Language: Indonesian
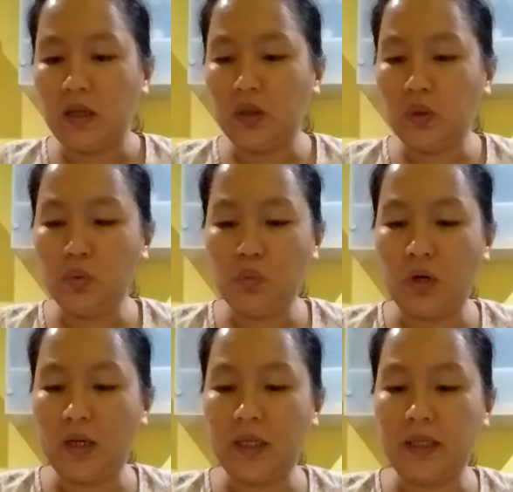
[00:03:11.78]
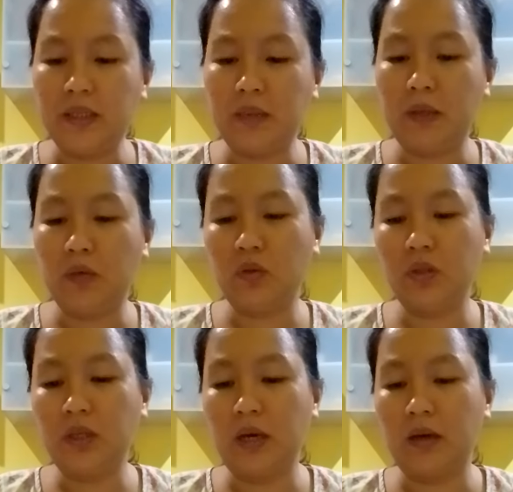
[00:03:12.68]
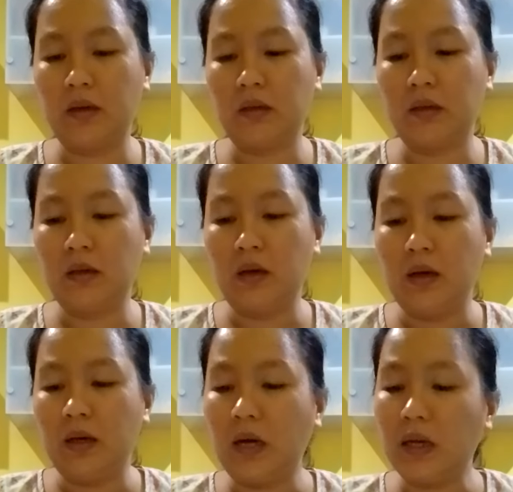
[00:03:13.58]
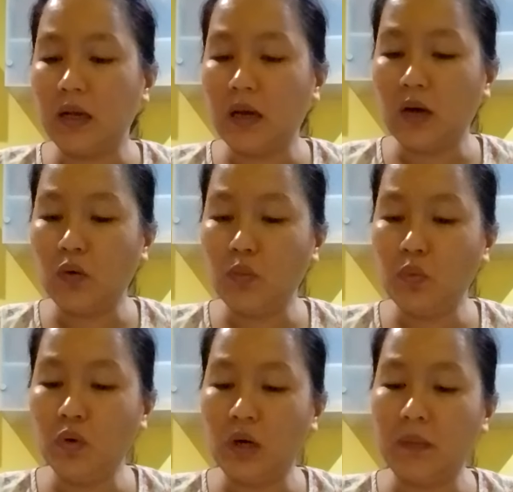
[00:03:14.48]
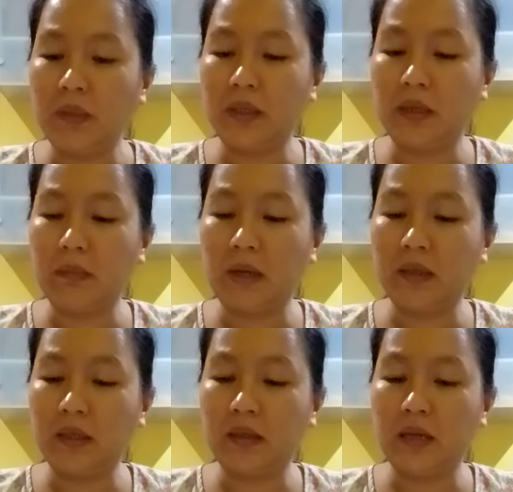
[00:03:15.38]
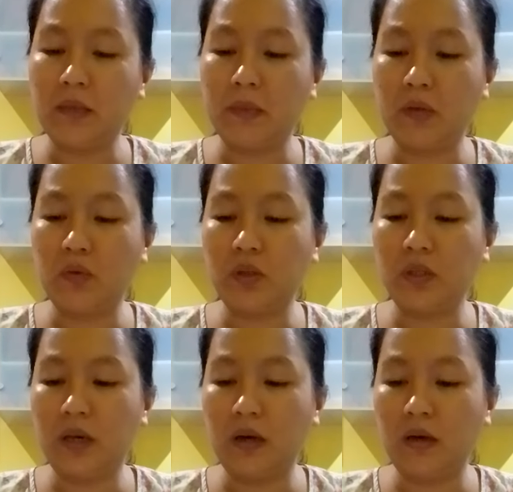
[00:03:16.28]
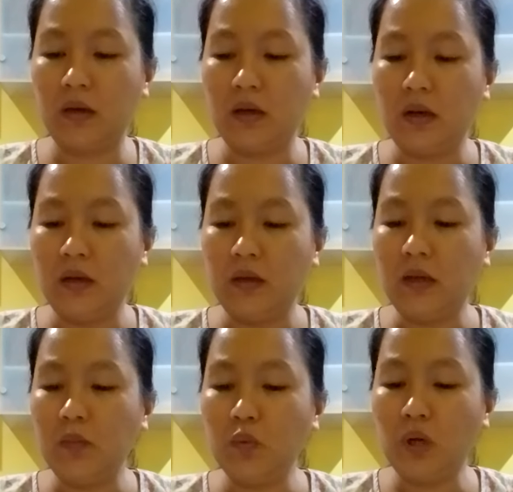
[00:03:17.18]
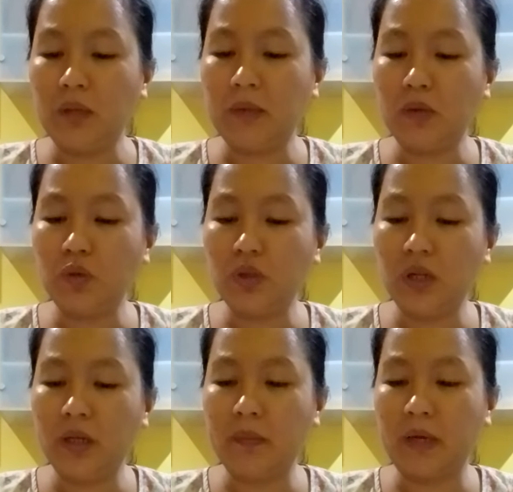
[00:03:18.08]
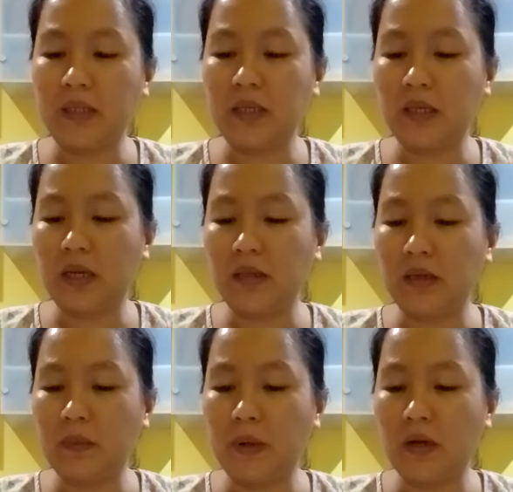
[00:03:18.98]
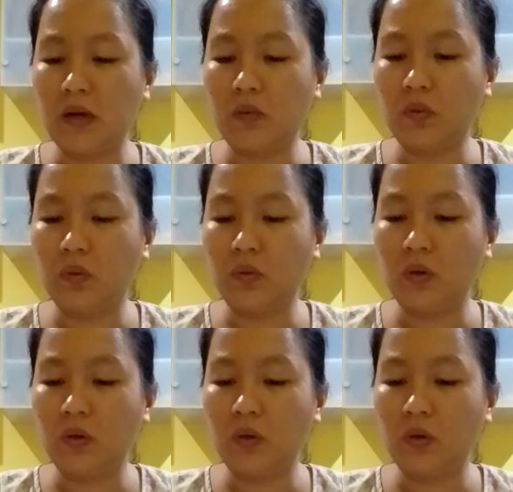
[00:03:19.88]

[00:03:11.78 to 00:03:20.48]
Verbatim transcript: itu bukanlah Injil manusia, karena aku bukan menerimanya dari manusia, dan bukan manusia yang mengajarkannya kepadaku,